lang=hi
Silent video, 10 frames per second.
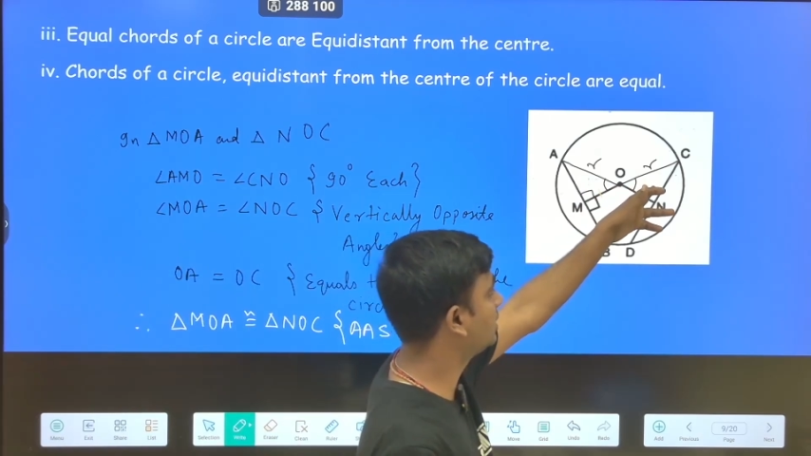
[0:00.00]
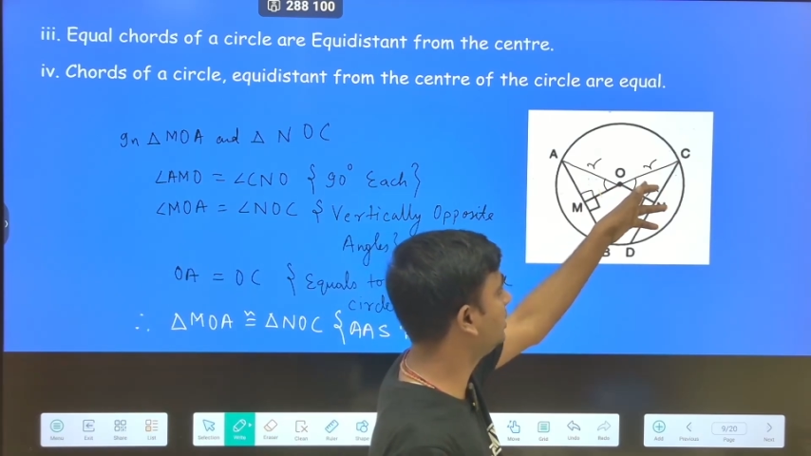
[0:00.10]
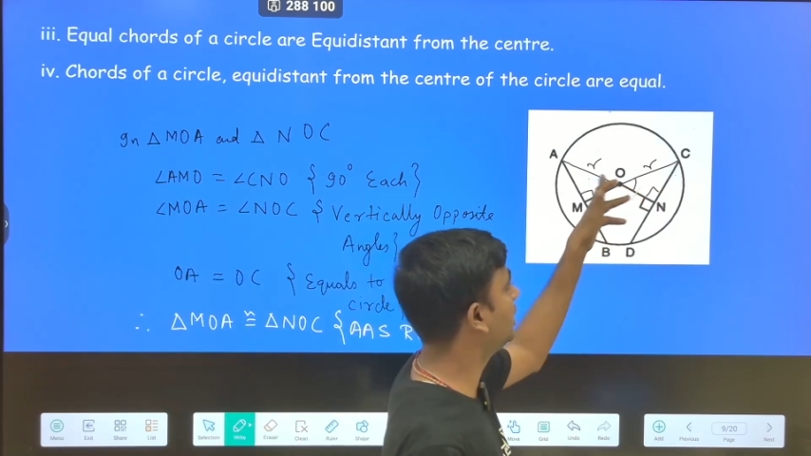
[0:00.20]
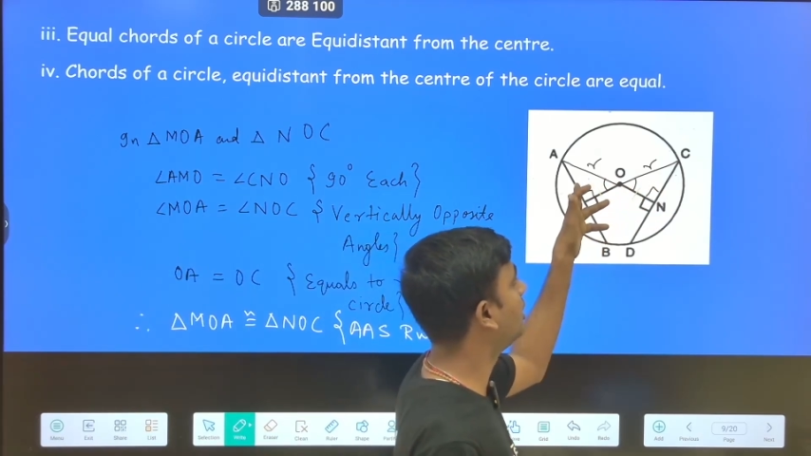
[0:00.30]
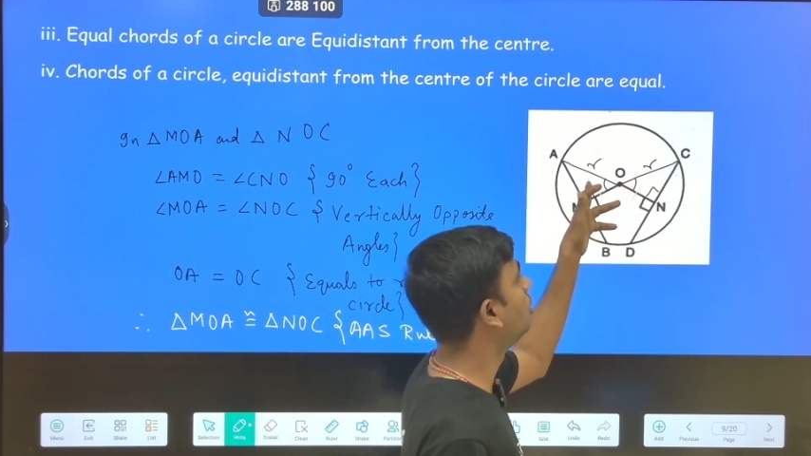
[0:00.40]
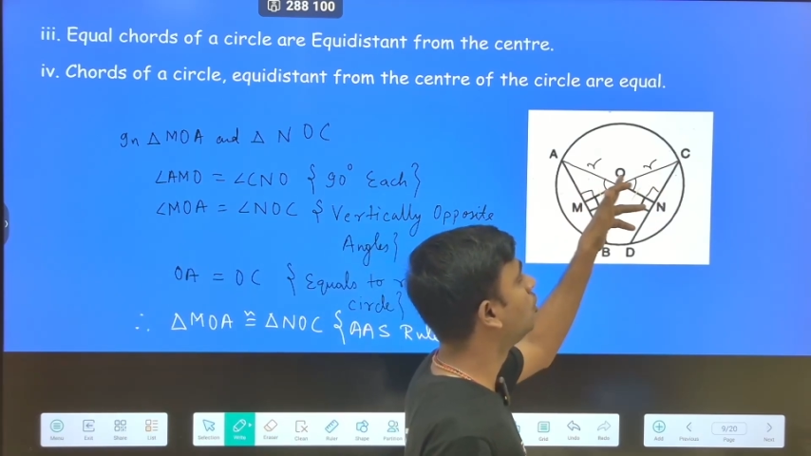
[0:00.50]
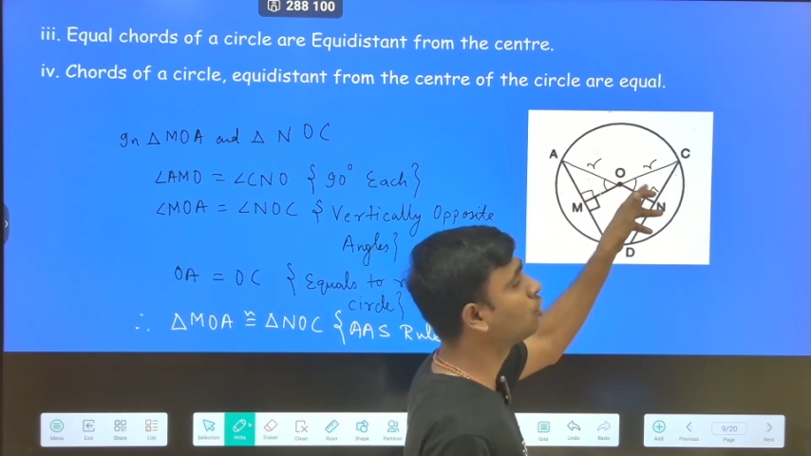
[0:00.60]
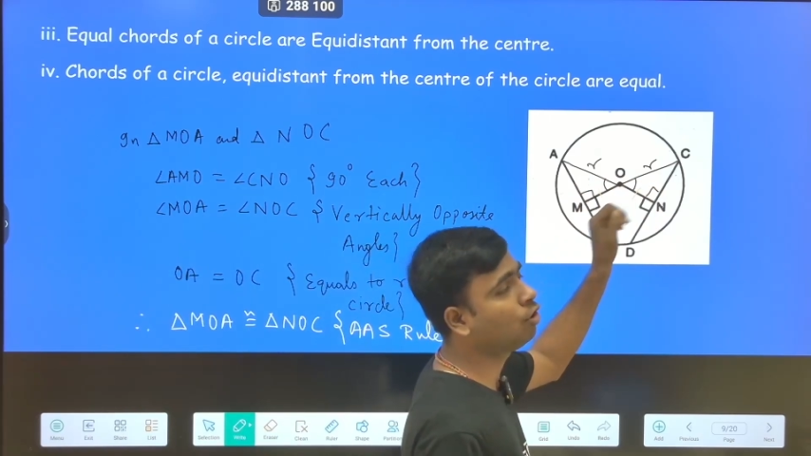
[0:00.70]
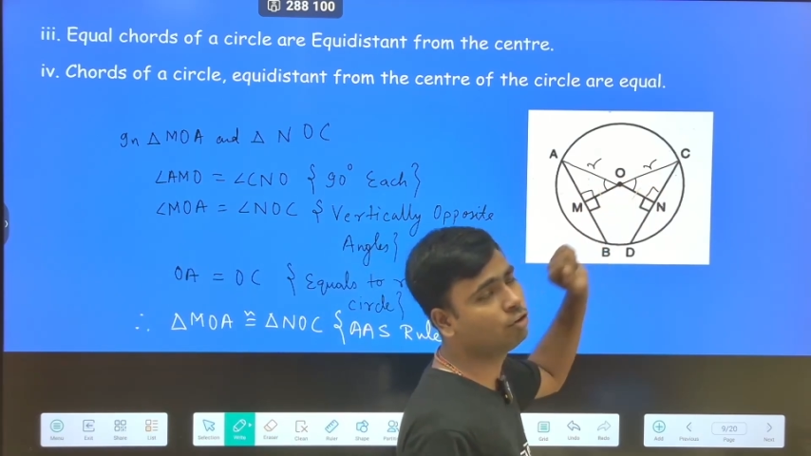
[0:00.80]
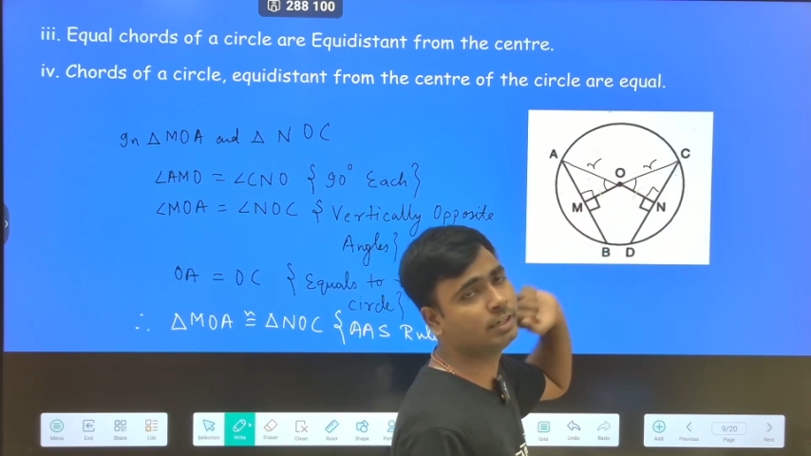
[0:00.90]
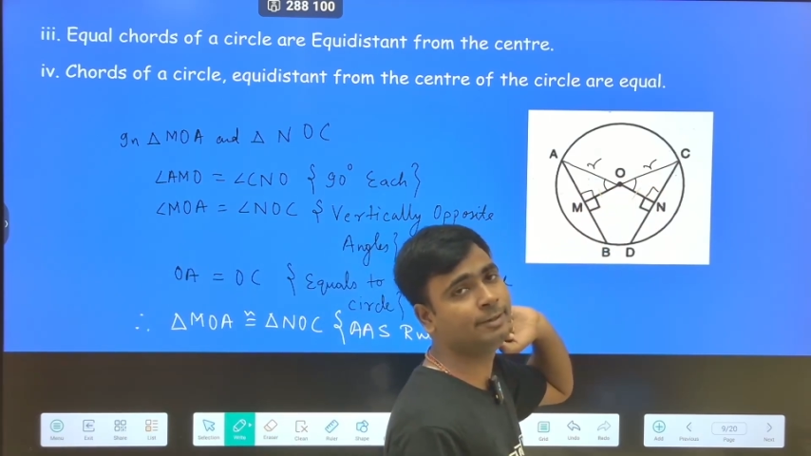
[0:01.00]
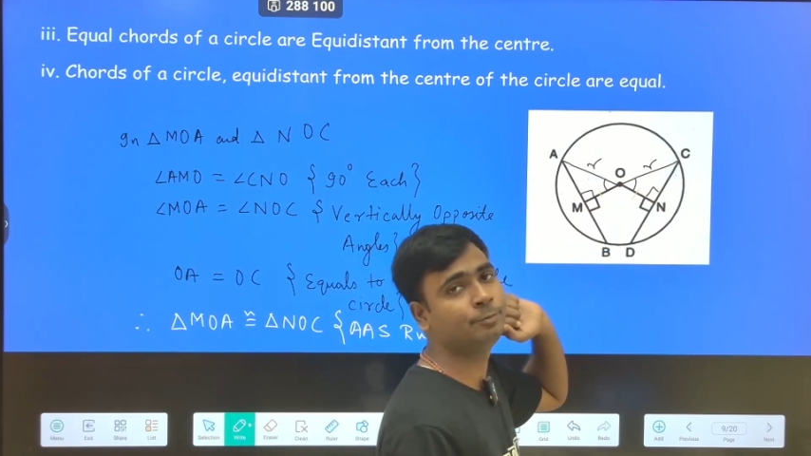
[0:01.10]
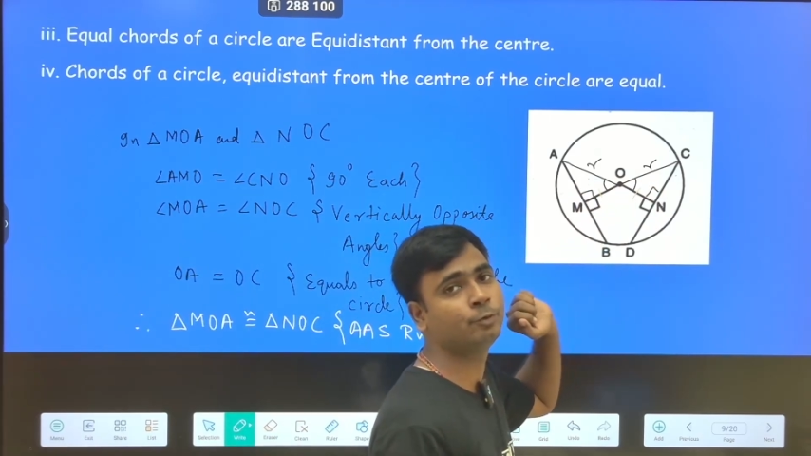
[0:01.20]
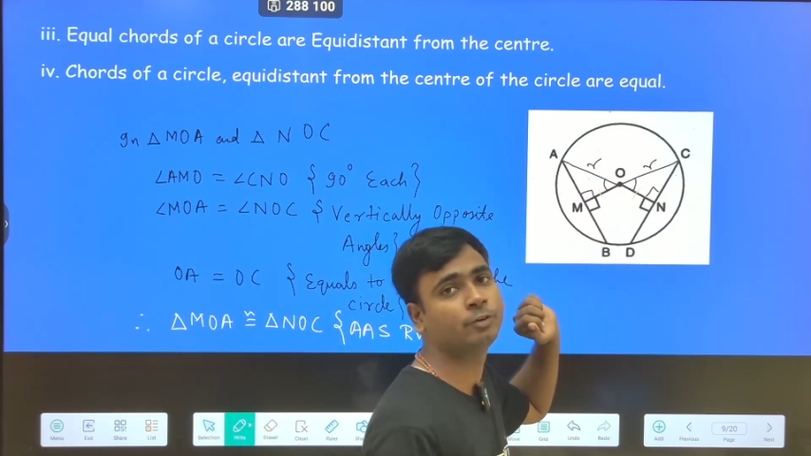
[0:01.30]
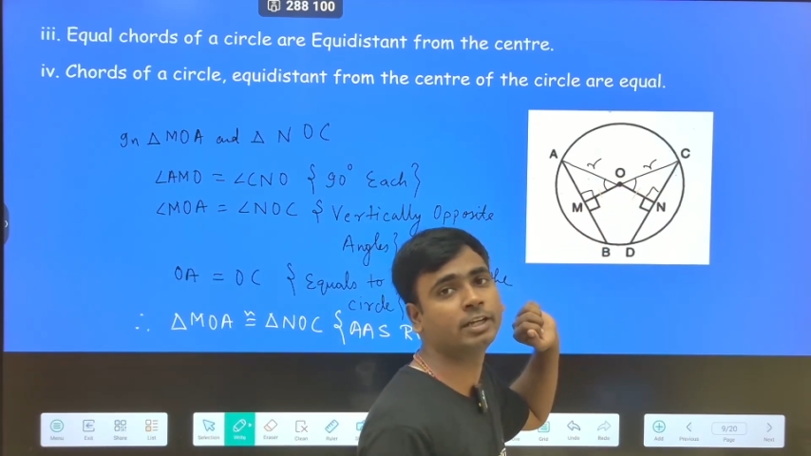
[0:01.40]
कह दिया कॉन्ग्रेंट
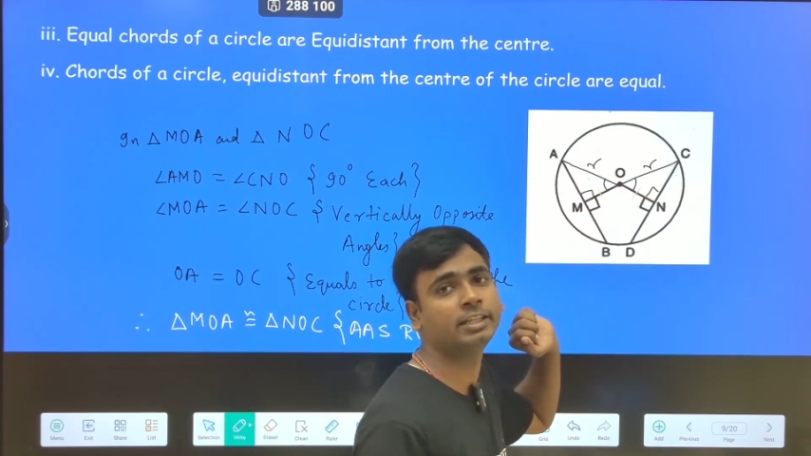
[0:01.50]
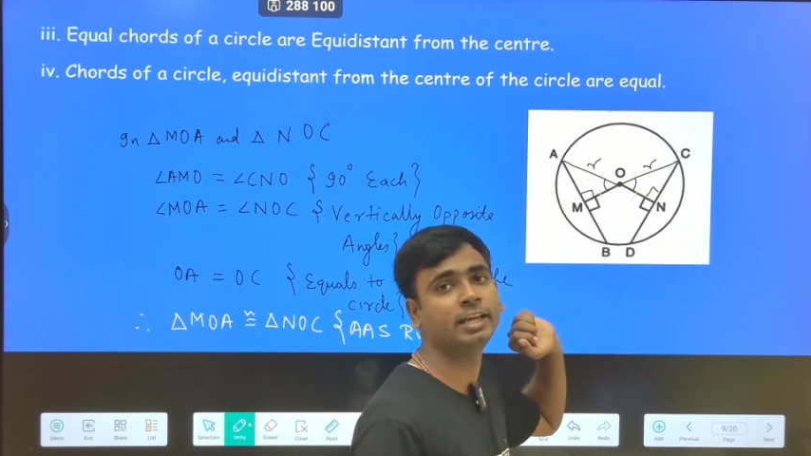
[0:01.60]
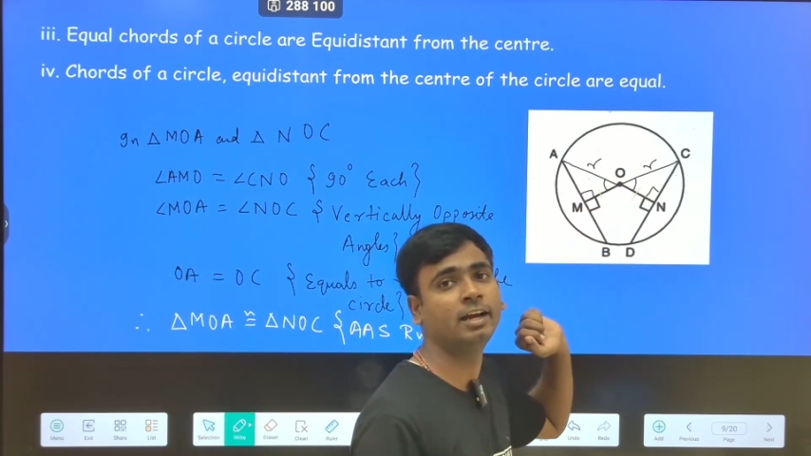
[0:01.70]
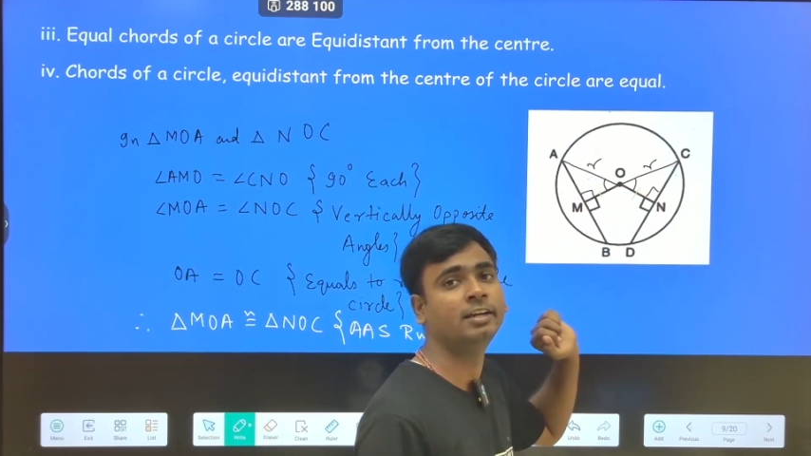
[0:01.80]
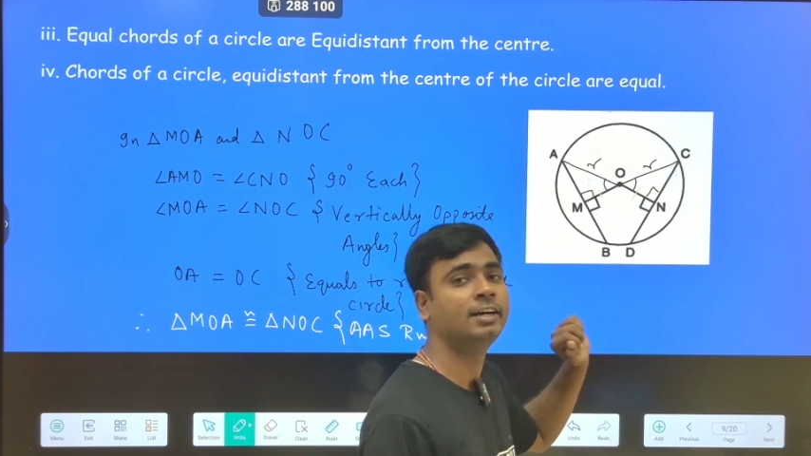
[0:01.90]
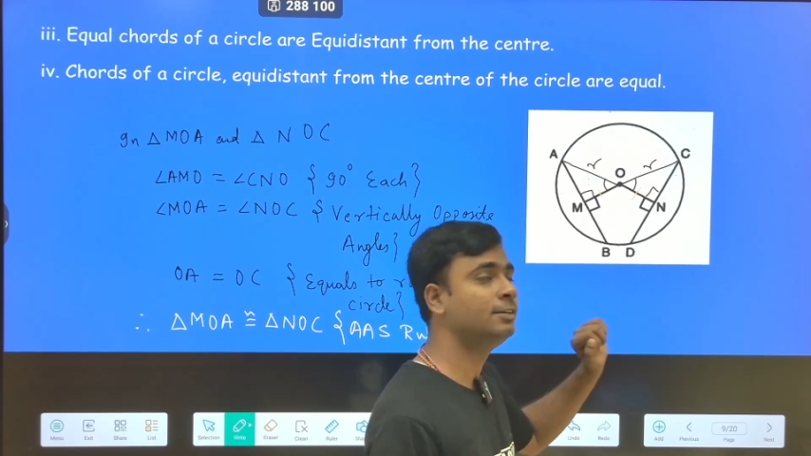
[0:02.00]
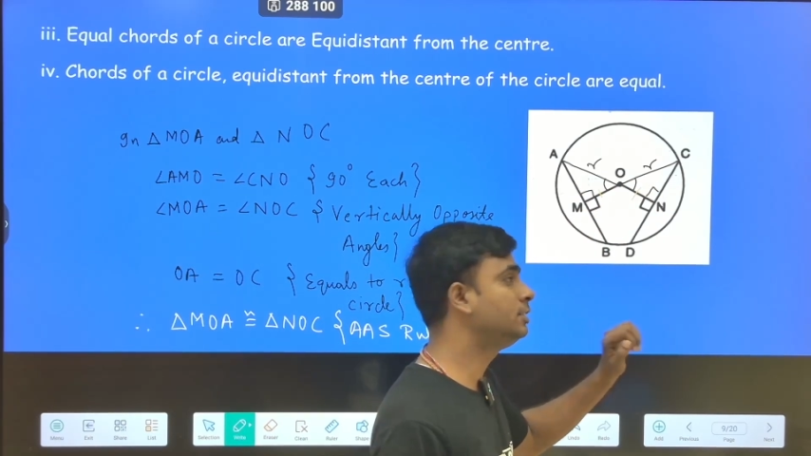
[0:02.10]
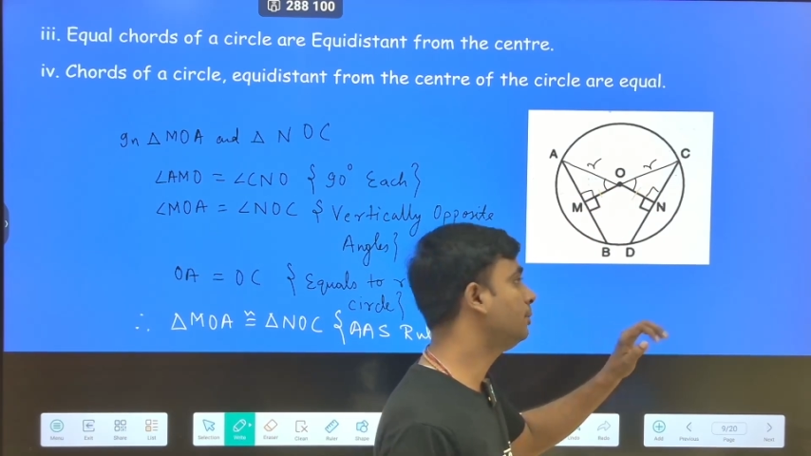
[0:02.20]
प्रूफ कर दिया और